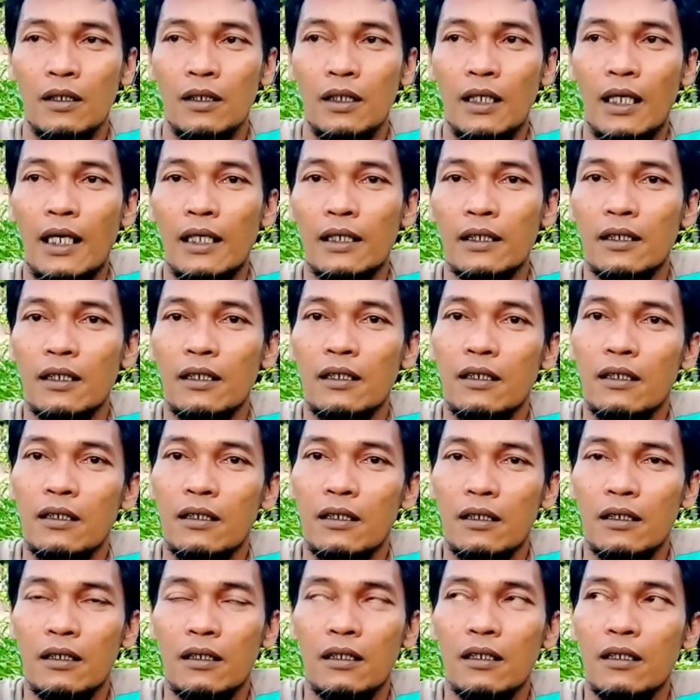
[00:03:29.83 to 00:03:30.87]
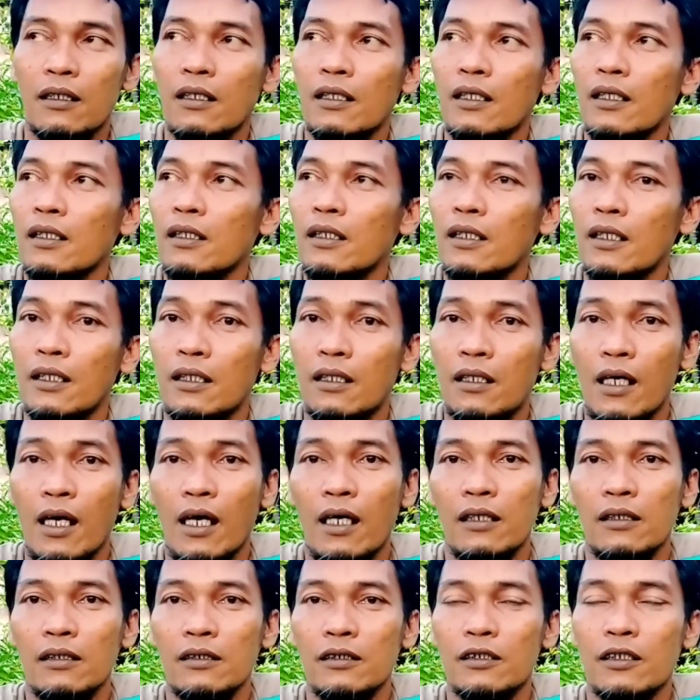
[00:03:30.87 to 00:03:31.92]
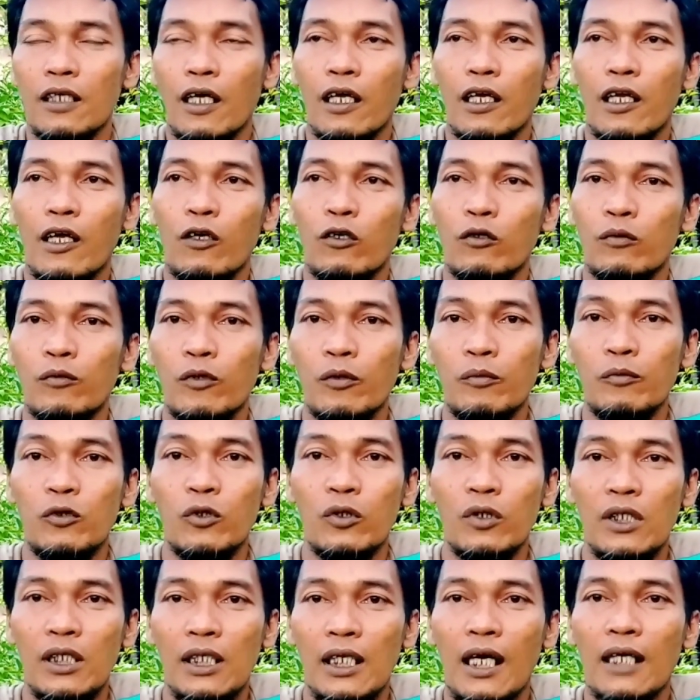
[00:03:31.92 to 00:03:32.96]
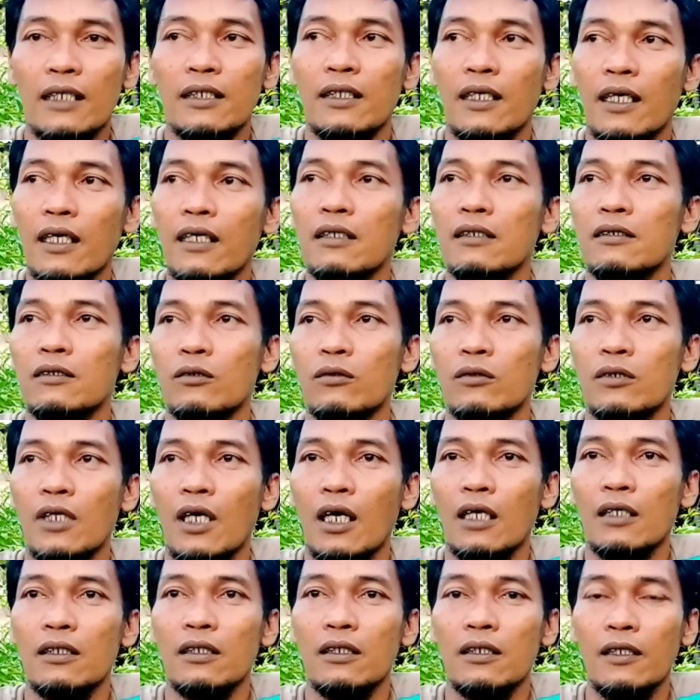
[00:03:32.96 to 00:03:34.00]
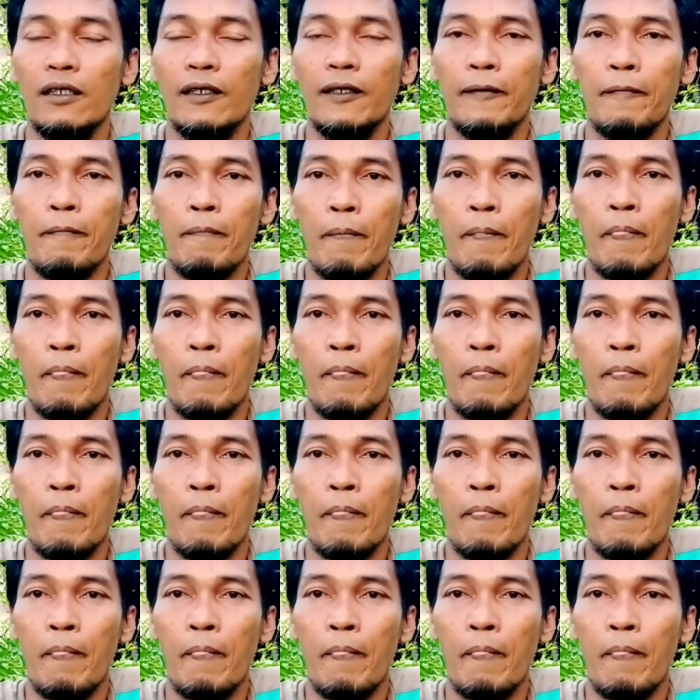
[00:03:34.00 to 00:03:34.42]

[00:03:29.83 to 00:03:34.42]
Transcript: Yang ketiga ini secara umum durian ya. Durian ini